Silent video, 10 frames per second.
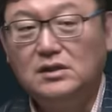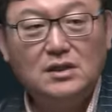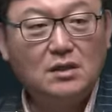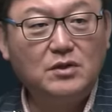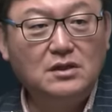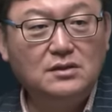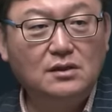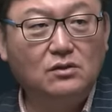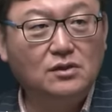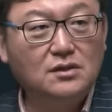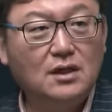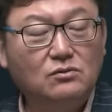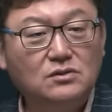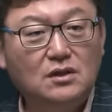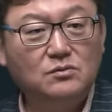이 사람이 인생을 어떻게
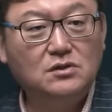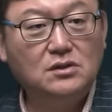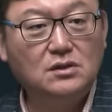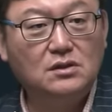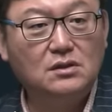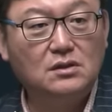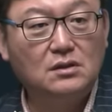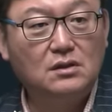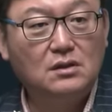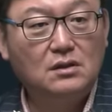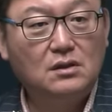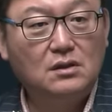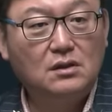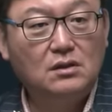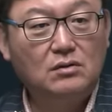살아온 사람인지
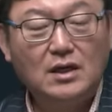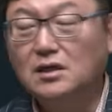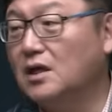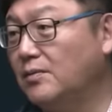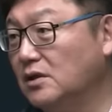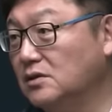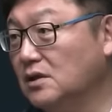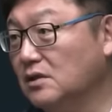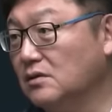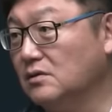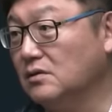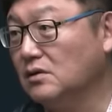확인을 해봐야 되잖아요.